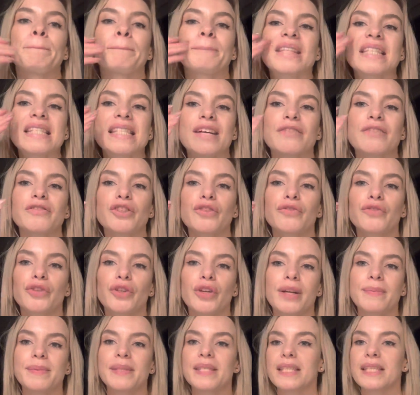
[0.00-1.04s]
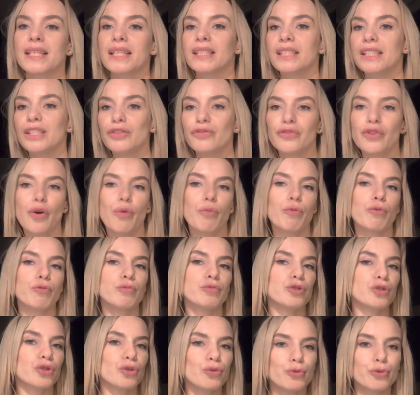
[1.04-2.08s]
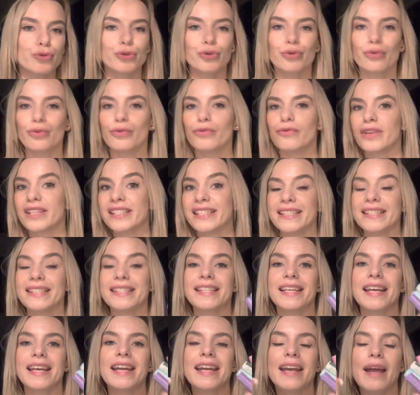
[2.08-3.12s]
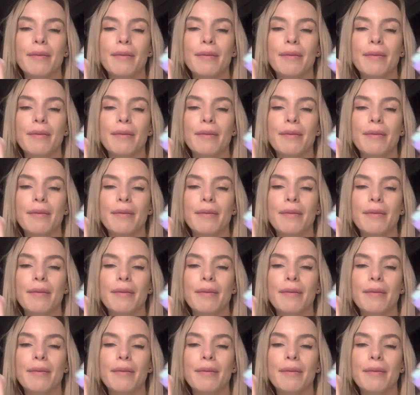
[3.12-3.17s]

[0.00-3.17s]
Zawsze w torebce, gdzieś w domu, przy łóżku, w łazience.